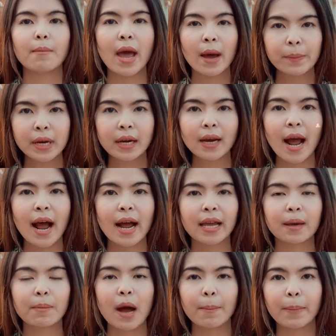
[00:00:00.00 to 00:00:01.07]
แม้เพื่อไทย
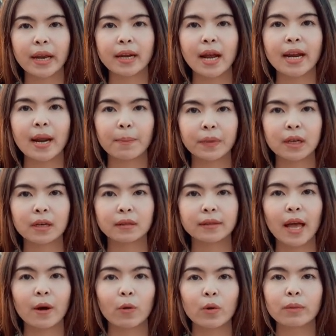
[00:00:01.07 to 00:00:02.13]
มาเป็นอันดับหนึ่ง
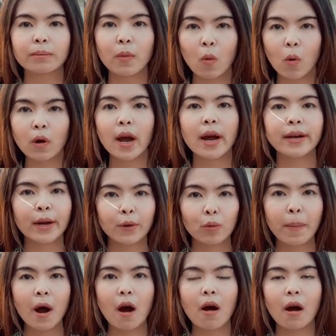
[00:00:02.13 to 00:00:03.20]
แต่คุณบุ๊กดนุ
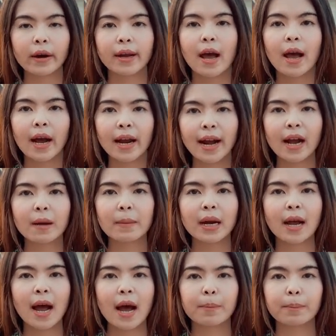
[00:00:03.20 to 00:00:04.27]
พรคณะกรรม
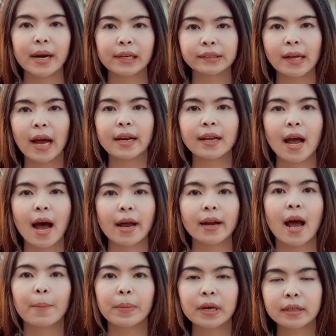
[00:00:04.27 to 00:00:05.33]
การประสานงาน
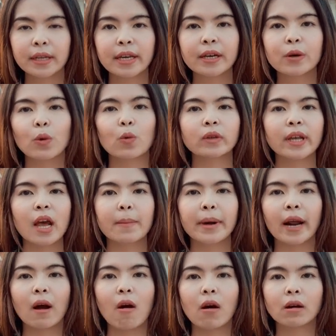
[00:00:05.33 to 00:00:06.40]
พื้นที่กรุงเทพมหา
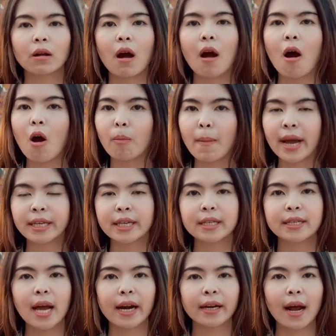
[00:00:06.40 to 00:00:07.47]
นครก็ออกมายืน
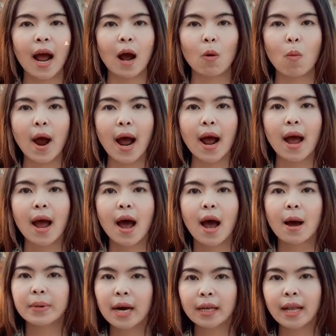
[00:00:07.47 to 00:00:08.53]
ยันค่ะ ว่า
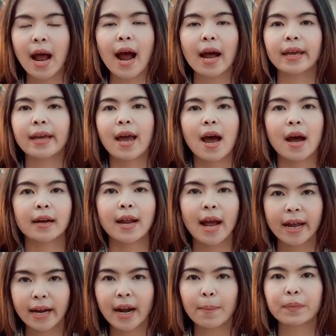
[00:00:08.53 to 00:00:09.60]
เพื่อไทยได้
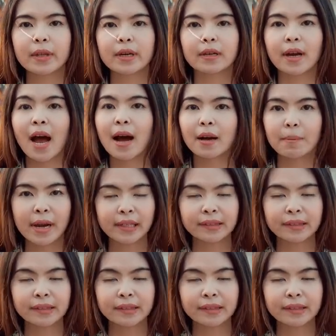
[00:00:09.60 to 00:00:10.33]
อันดับหนึ่งไม่